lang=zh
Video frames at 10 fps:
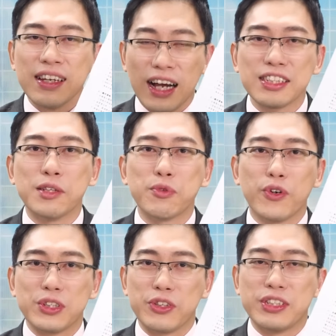行情的部分，
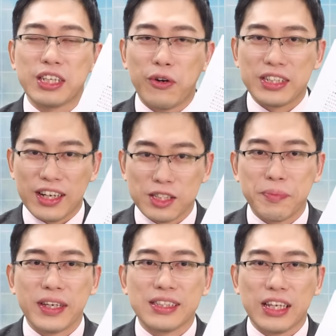我先稍微讲到这
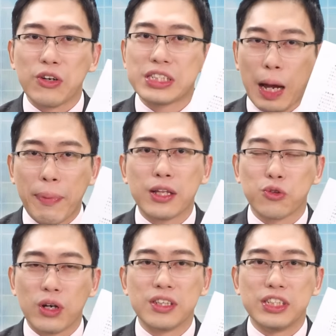边，然后下半
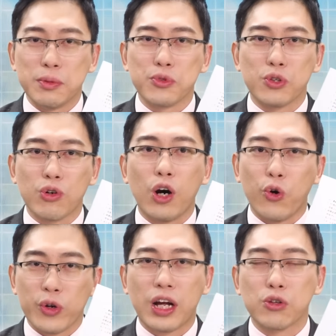段的节目的话，
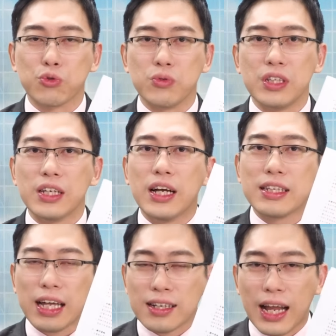我会告诉你，
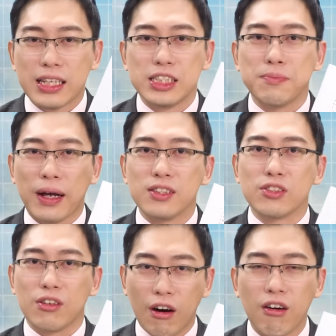当垃圾盘
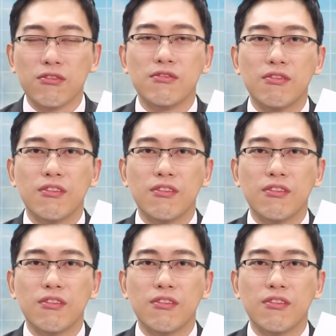之后，